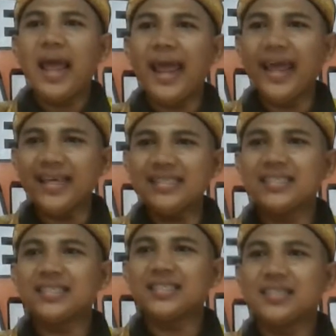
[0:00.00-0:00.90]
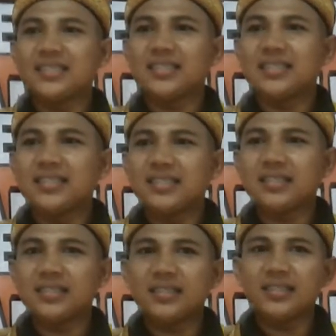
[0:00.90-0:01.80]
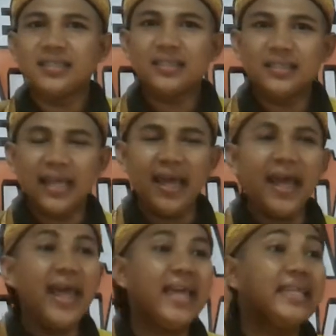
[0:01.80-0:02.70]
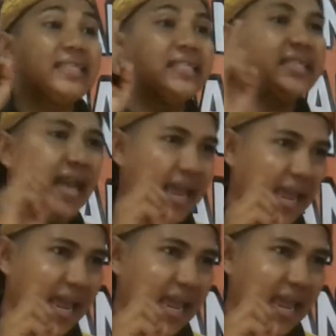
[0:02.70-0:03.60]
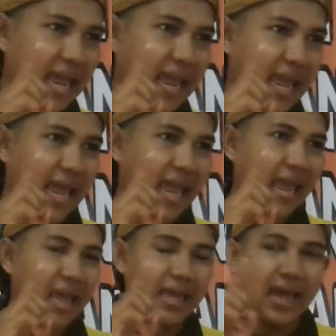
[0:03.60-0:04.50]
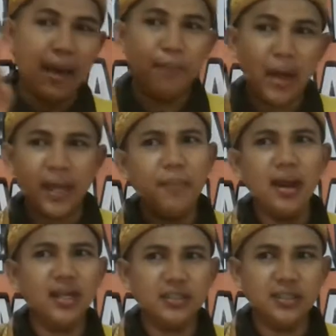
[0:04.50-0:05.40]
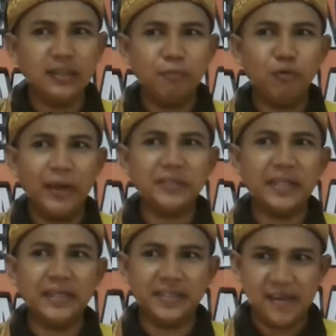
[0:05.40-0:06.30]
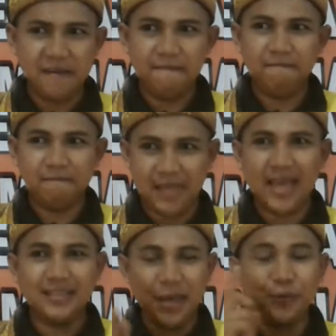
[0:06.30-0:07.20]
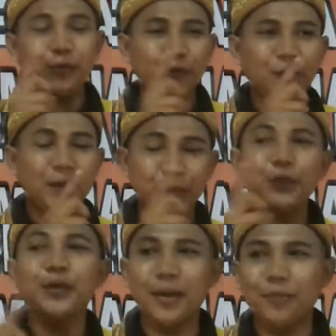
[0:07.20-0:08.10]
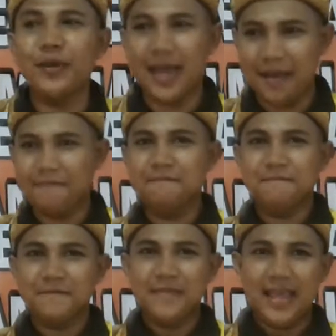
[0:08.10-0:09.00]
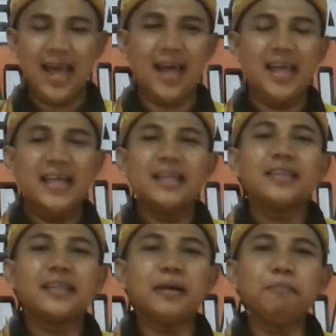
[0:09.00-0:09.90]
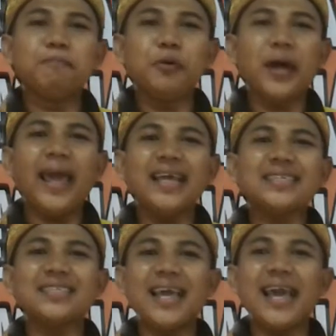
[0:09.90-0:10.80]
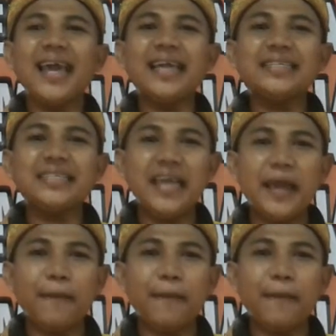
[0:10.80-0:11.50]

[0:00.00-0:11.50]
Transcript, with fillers: S T C. Ya, bagaimana sih tepuk S T C? Ya, saya contohkan dulu ya, Bu ya. Ya, tepuk S T C